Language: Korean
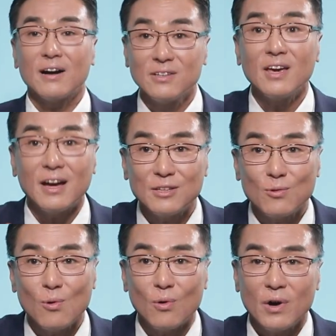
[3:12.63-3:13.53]
아 그게
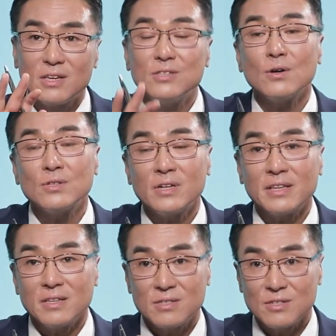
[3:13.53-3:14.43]
아니고
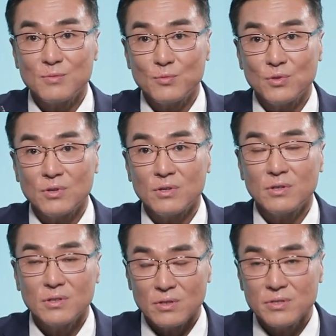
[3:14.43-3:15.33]
기저질환이 있으신 분들